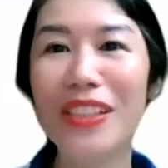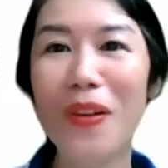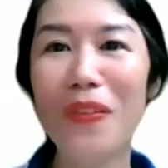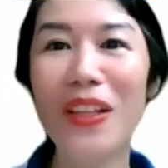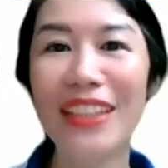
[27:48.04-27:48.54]
cái
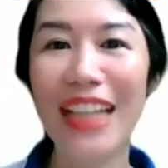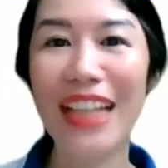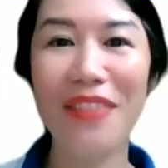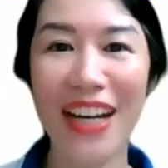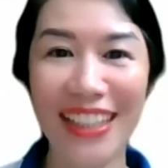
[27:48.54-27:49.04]
số nguyên tắc
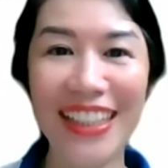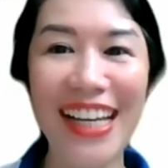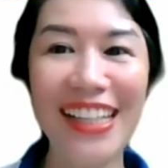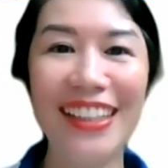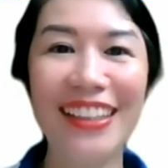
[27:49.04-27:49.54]
như vậy
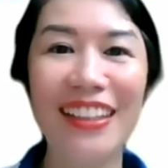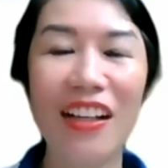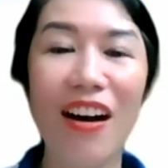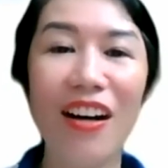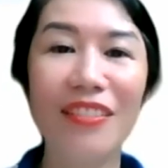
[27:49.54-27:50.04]
ha
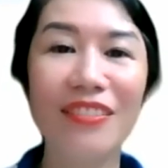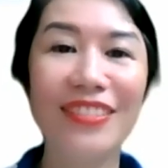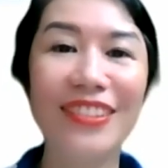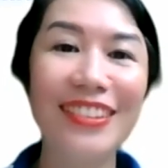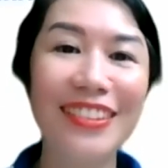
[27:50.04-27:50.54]
còn
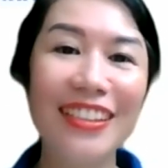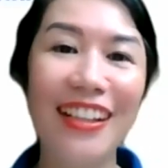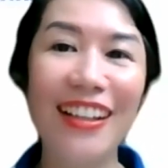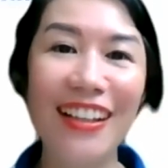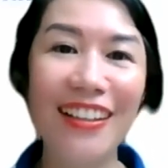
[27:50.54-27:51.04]

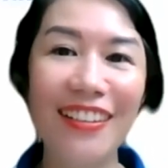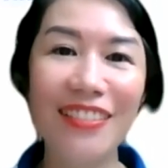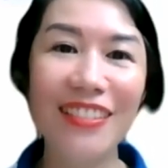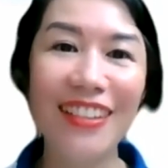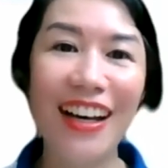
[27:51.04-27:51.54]
à,
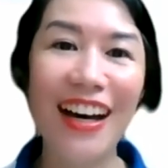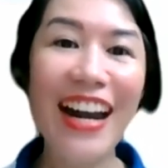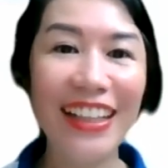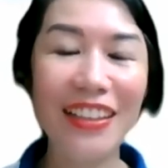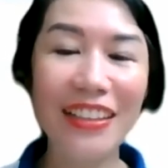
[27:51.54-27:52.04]
ở
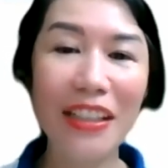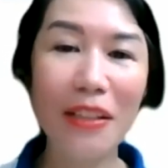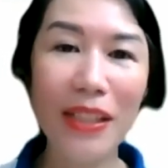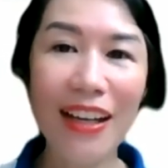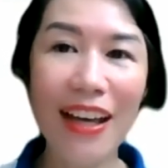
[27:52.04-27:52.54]
đây thì trang
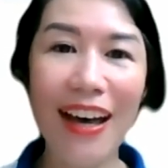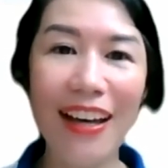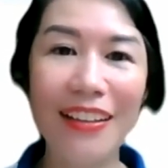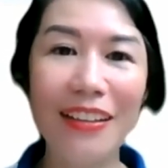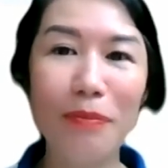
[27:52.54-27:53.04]
biết là
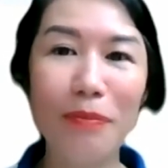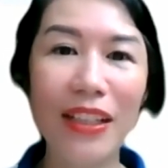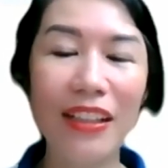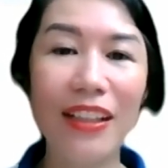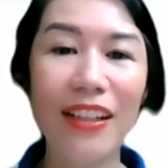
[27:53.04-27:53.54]

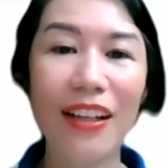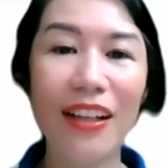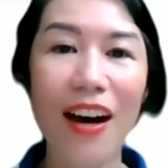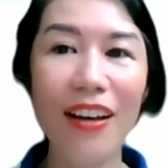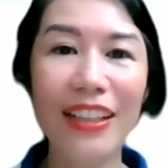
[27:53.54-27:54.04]
mình à,
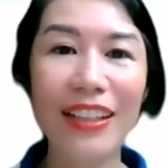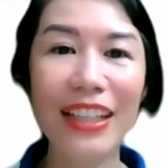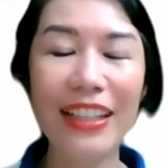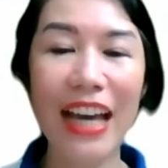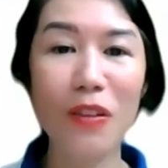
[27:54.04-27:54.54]
có những
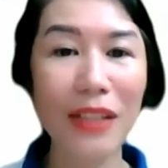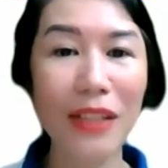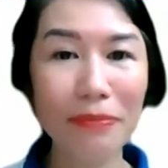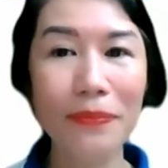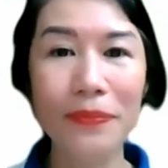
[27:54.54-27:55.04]
cái nhà cung
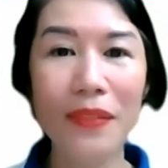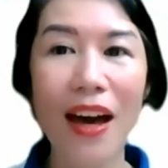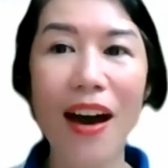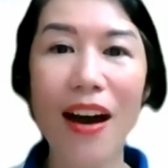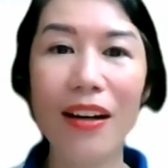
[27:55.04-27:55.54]
cấp
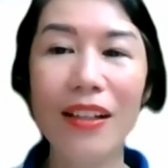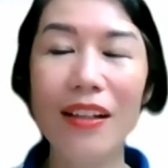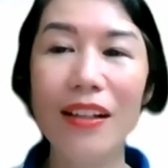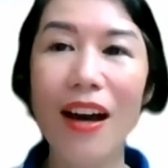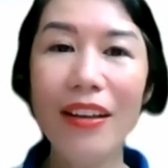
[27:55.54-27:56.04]
họ
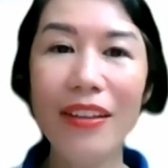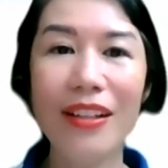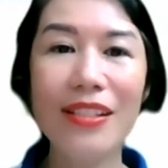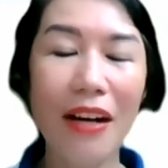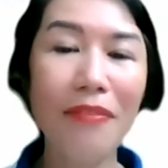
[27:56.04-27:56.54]
có những
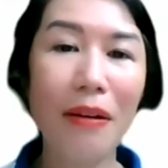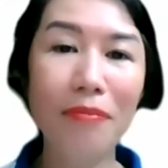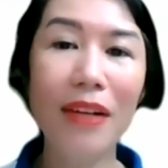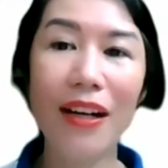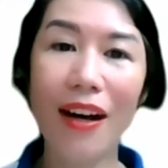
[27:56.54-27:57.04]
cái sản
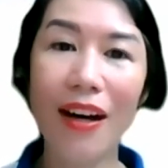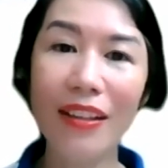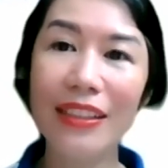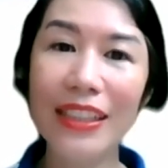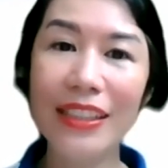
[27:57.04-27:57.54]
phẩm mà có
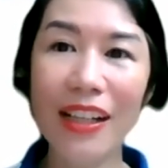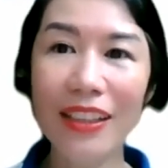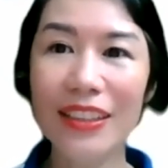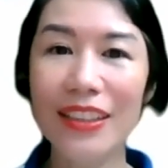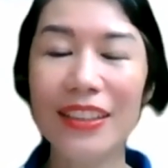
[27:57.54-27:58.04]
những cái chất
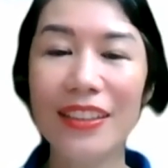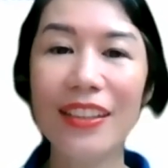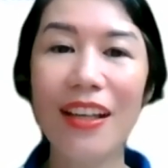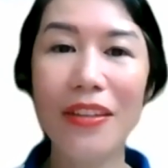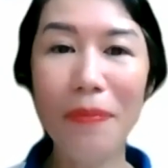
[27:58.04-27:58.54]
có
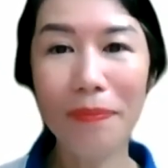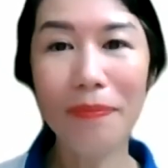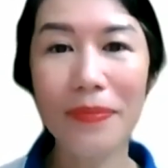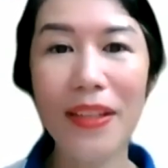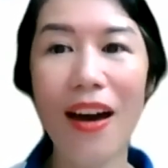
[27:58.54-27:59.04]
thể giúp
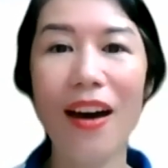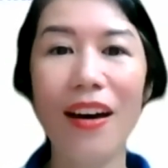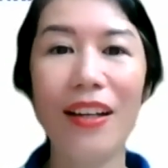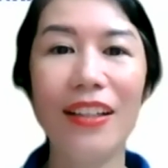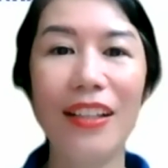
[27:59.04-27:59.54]

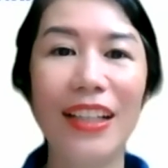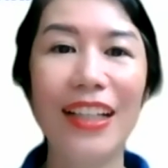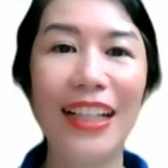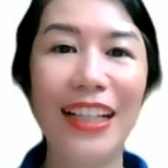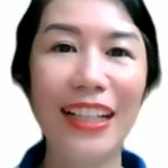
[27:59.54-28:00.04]
cho
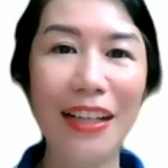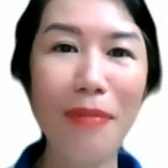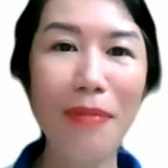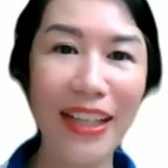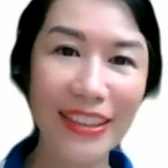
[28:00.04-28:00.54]
à, các
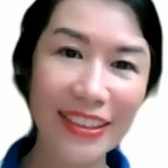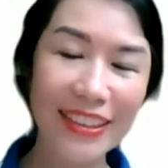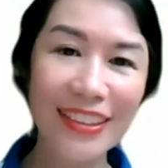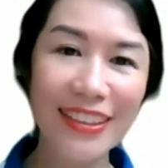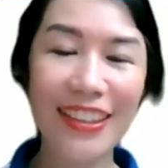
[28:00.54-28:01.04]
bạn
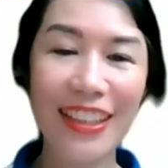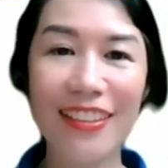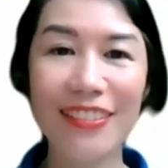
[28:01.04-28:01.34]
à,